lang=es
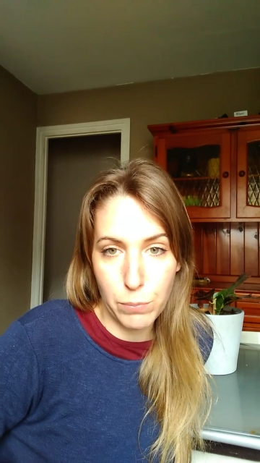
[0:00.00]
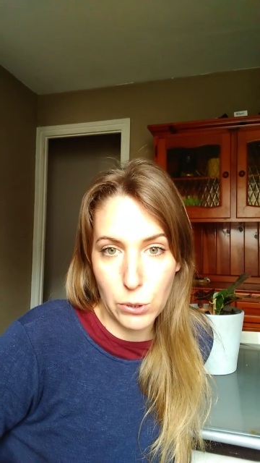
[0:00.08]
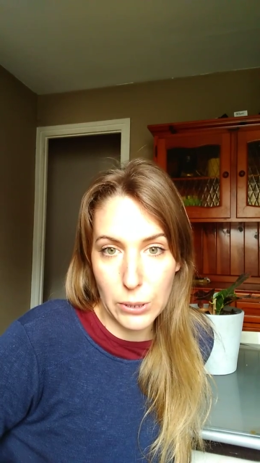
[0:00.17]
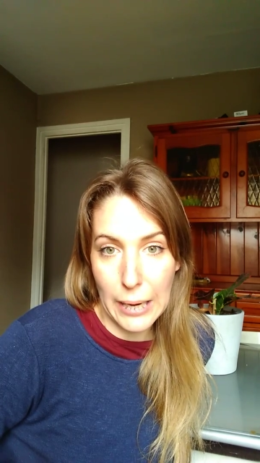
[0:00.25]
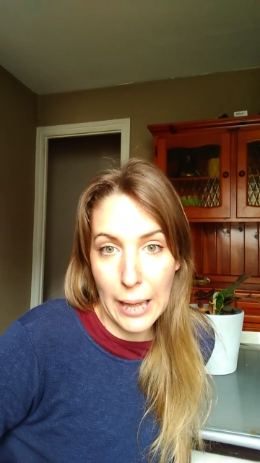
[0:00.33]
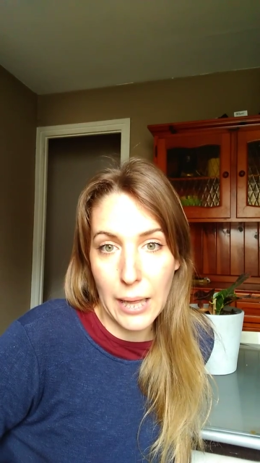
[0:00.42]

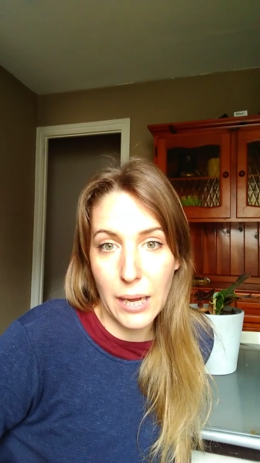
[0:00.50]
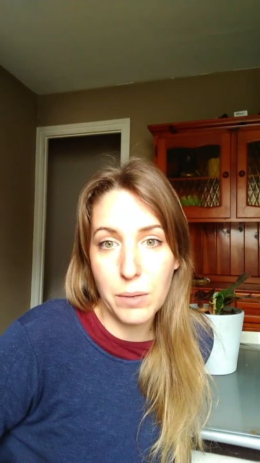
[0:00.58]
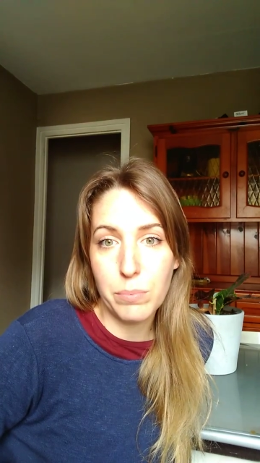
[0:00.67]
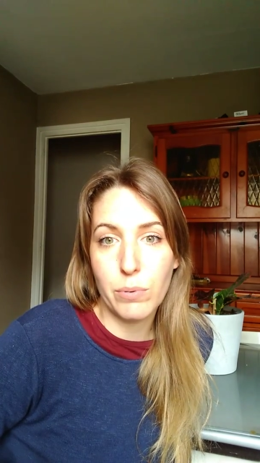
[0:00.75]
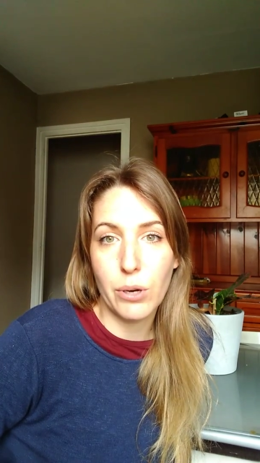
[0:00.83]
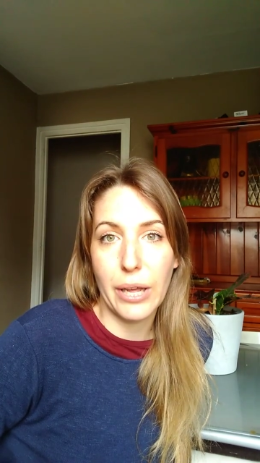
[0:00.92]
pues
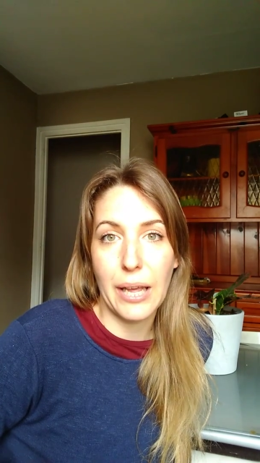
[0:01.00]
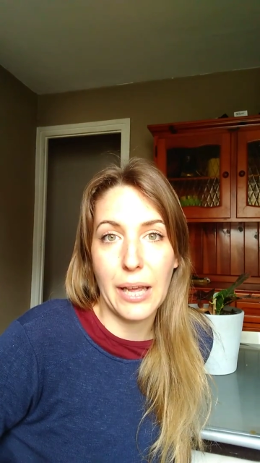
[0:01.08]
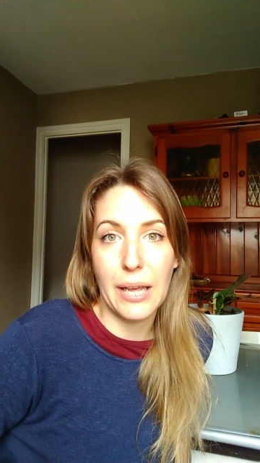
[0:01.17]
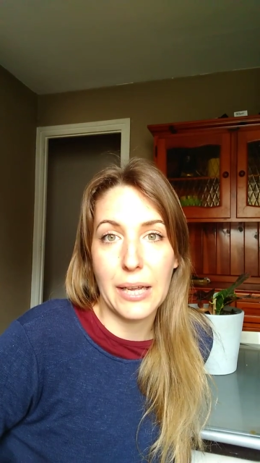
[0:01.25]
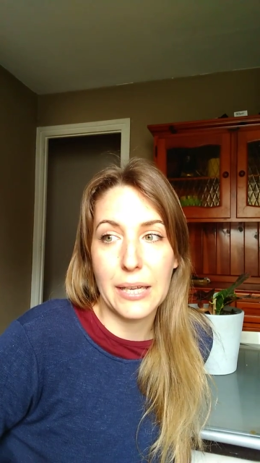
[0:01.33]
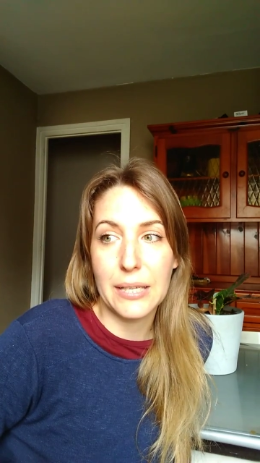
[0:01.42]
nada,
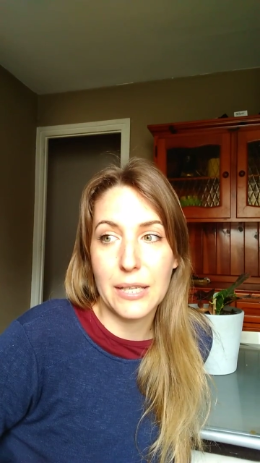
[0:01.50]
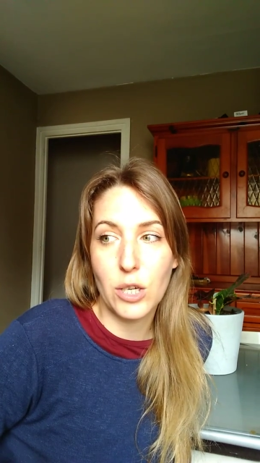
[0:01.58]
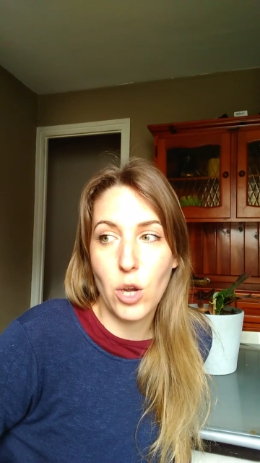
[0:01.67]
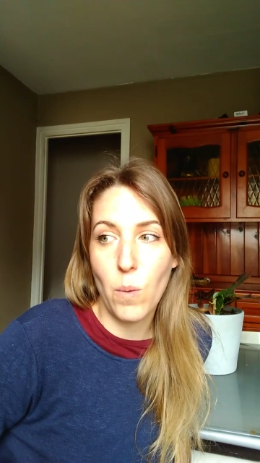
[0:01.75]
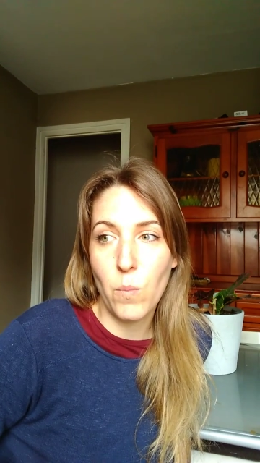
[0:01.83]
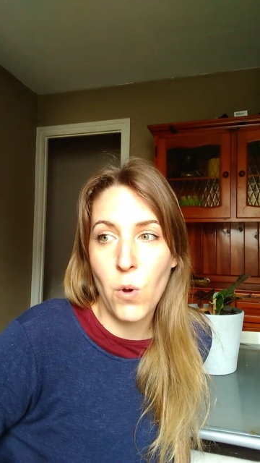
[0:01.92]

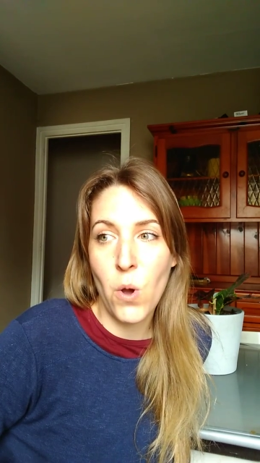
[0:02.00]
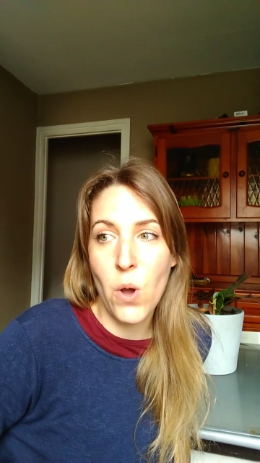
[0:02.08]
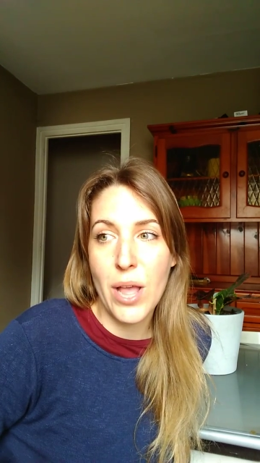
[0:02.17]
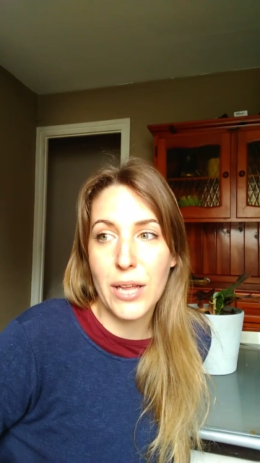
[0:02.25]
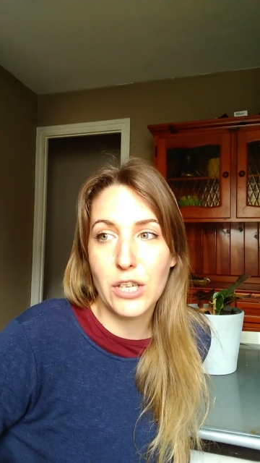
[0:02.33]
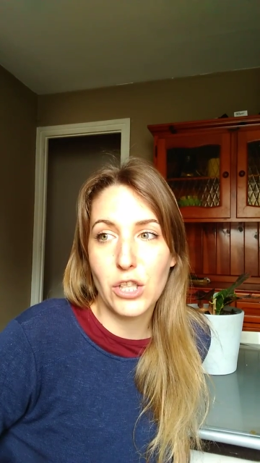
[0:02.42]
pues cómo
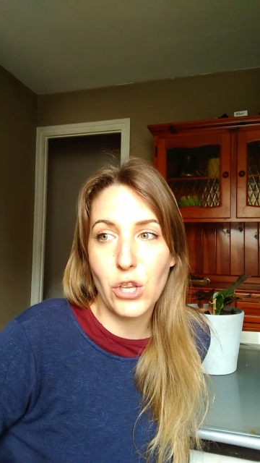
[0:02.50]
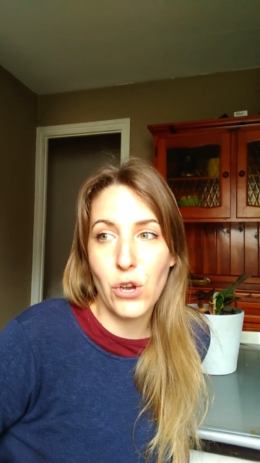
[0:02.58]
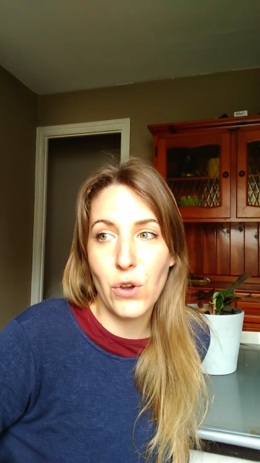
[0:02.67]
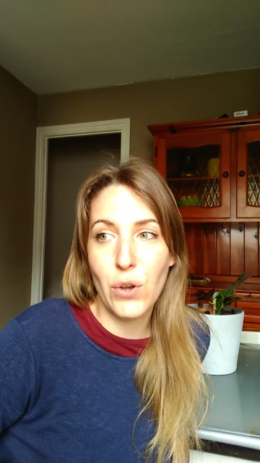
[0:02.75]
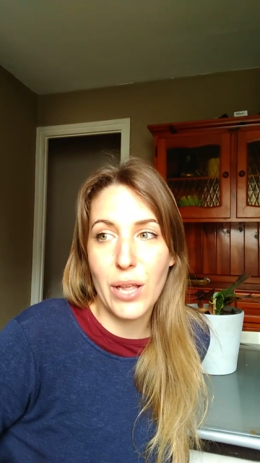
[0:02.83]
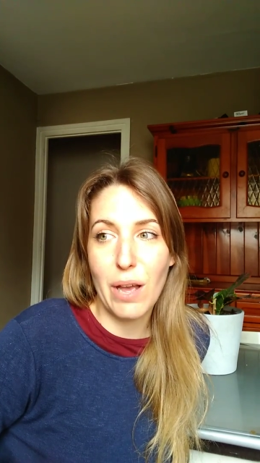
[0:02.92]

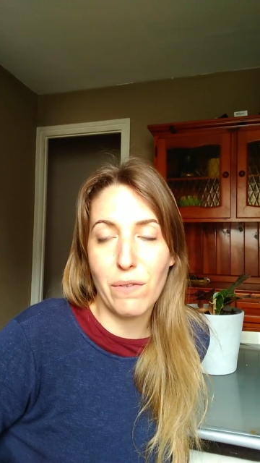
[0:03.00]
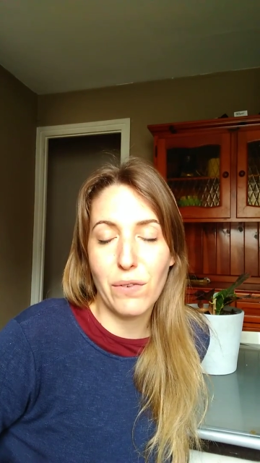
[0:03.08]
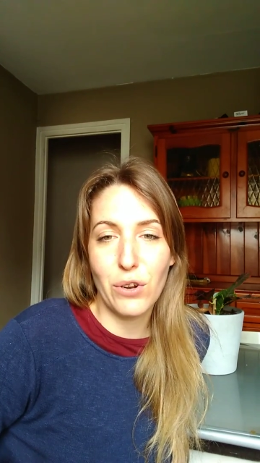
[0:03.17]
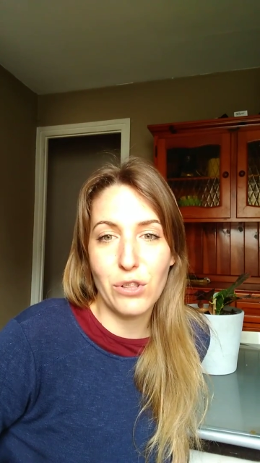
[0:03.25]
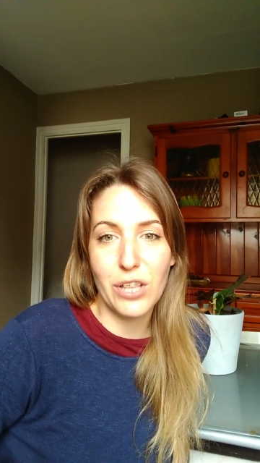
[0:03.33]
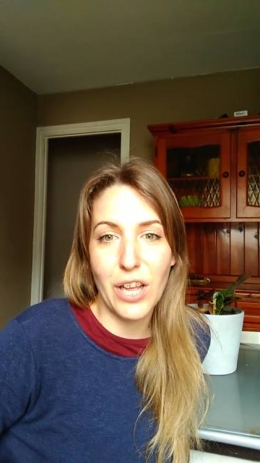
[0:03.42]
estoy
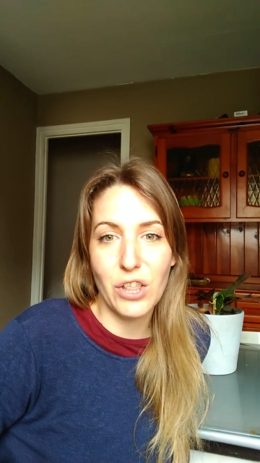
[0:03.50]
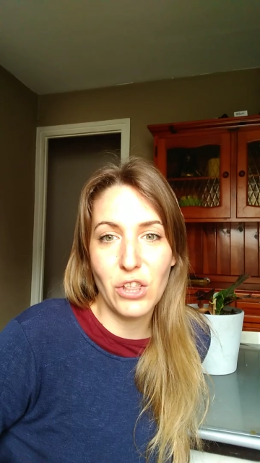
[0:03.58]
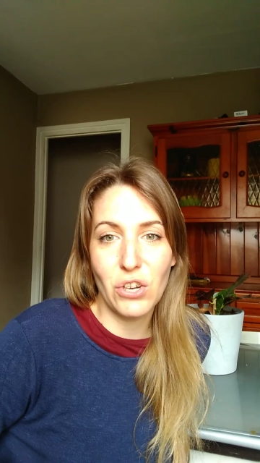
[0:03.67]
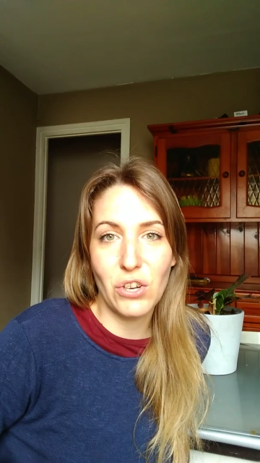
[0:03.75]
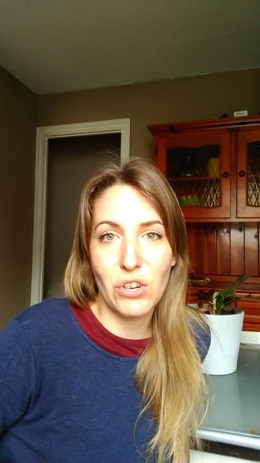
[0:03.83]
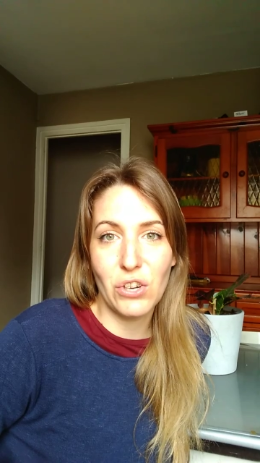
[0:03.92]

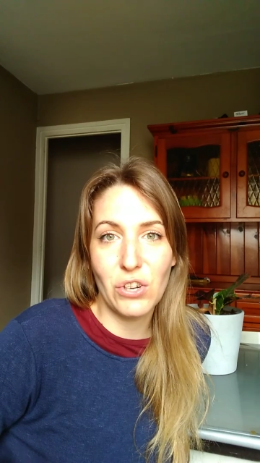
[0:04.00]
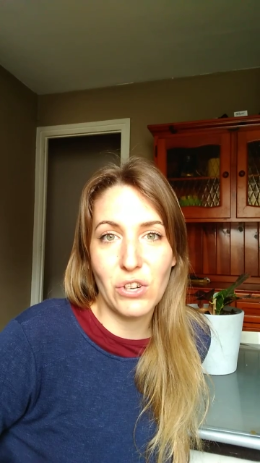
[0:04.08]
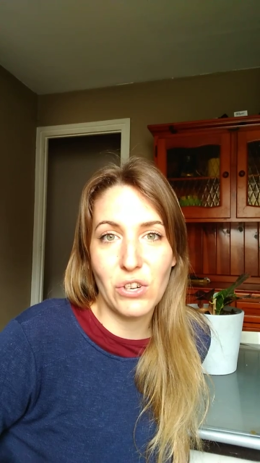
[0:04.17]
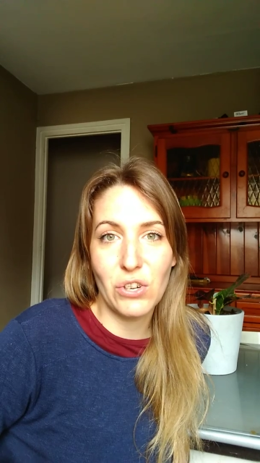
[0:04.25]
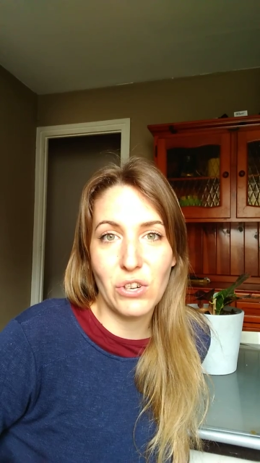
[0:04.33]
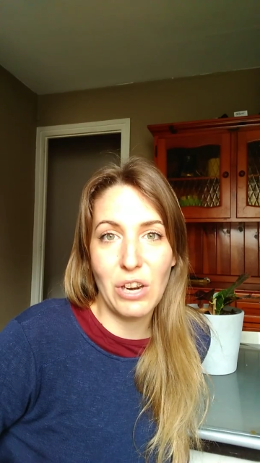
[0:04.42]

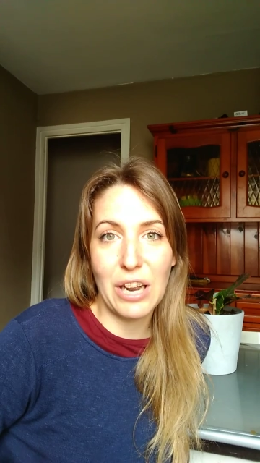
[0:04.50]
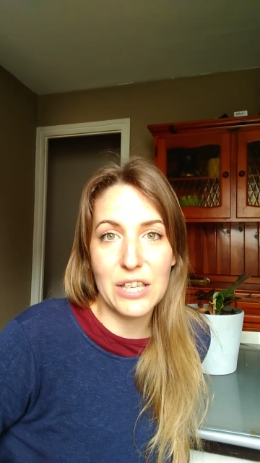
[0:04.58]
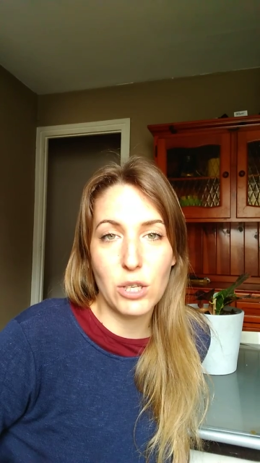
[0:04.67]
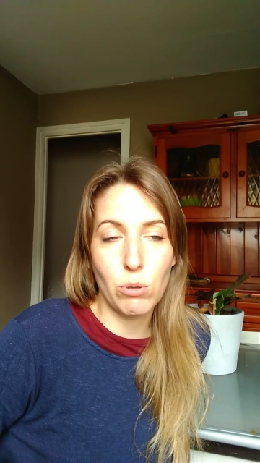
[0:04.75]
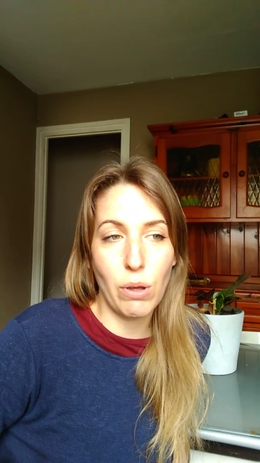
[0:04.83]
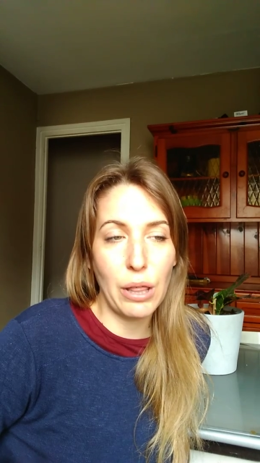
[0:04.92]
afrontando la
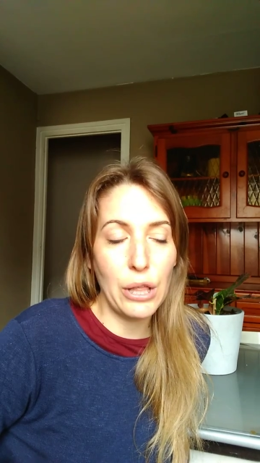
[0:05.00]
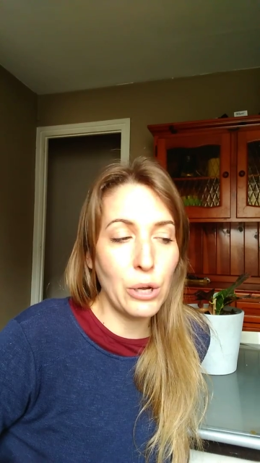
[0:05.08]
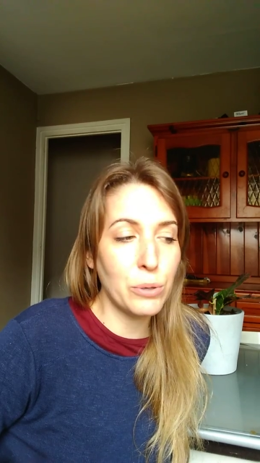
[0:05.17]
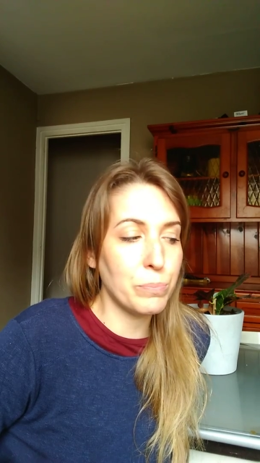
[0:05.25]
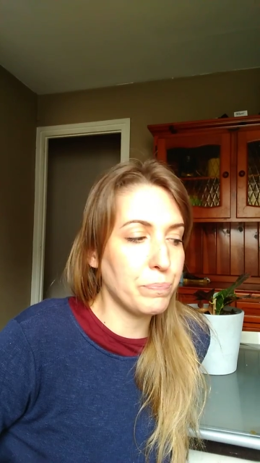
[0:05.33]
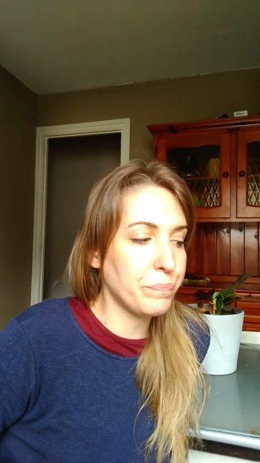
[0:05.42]

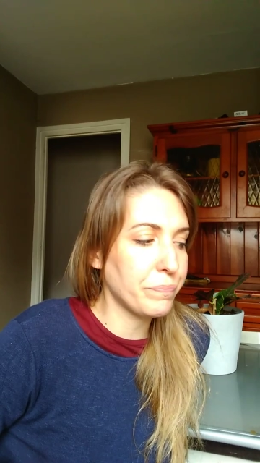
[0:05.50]
situación,